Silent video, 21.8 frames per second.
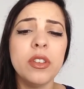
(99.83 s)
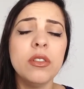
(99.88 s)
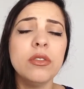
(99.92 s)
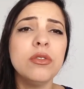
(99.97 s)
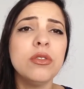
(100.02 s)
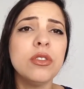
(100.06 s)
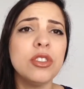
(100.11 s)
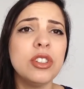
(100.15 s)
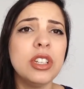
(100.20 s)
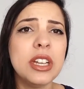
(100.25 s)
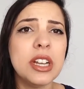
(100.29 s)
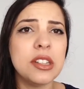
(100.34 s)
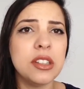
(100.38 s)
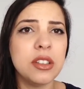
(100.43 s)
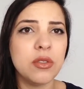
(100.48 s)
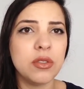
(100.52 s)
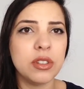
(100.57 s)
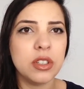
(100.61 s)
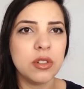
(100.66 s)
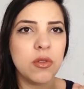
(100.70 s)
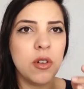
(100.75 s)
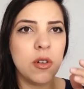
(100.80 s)
E eu não sou
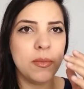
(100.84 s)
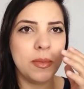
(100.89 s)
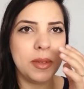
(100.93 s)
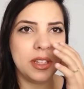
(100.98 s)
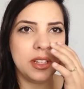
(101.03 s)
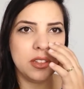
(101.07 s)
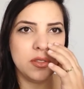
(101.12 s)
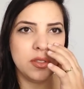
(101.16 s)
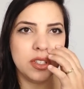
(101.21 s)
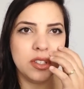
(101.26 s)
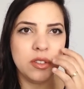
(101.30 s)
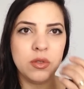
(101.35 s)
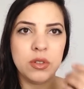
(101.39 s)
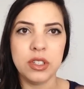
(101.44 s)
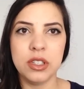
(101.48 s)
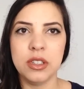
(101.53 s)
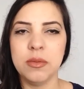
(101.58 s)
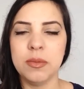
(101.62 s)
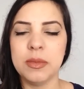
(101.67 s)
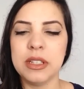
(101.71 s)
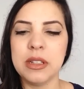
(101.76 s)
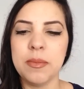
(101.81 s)
chegada em coisa com amêndoa, essas
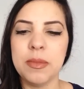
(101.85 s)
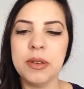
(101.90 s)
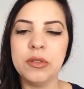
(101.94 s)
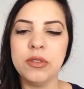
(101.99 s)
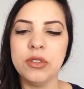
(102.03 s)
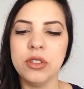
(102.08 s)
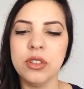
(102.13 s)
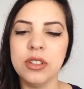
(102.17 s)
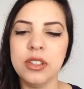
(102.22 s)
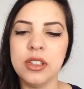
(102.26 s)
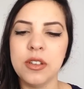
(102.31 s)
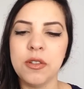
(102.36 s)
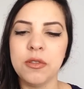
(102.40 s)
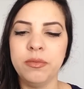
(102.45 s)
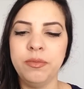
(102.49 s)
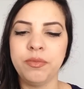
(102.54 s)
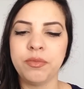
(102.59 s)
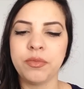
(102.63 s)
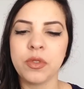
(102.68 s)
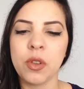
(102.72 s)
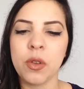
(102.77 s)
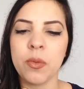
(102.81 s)
coisas, mas tá bem
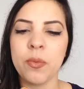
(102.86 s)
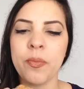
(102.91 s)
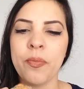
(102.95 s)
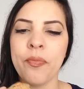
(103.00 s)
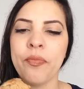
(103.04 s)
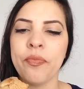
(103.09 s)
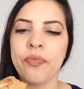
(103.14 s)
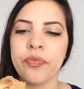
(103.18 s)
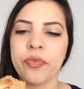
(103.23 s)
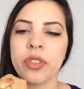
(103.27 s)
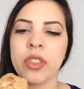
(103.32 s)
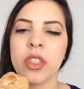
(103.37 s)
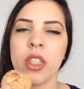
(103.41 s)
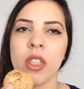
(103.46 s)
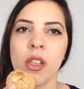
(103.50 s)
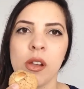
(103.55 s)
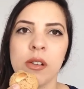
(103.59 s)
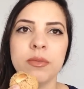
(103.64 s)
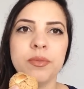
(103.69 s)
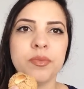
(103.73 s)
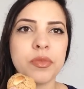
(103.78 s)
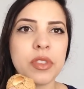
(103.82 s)
gostosinho.
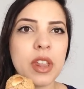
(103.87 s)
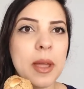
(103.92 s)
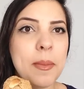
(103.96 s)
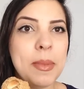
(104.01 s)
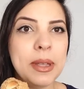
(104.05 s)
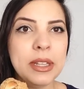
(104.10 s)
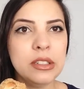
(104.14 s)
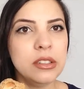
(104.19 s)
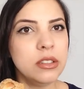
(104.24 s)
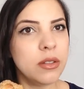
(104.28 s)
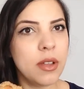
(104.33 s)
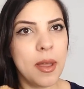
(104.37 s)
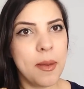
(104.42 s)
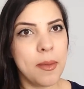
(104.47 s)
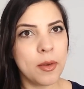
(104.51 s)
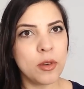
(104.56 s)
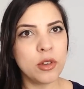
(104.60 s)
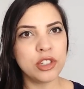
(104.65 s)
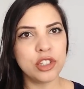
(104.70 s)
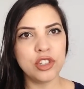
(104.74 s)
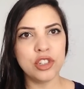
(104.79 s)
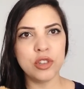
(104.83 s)
É bem.
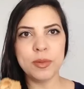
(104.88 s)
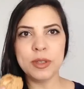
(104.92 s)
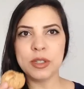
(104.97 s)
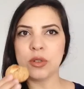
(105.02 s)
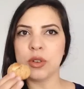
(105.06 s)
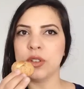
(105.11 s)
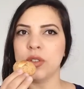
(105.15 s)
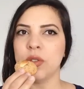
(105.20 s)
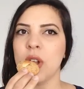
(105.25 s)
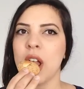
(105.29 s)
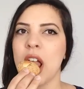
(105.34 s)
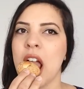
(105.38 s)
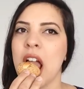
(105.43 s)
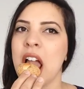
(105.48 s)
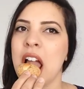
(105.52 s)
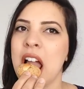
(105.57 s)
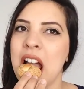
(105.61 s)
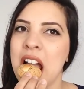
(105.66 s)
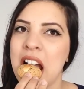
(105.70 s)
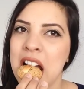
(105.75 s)
É gostinho de biscoito.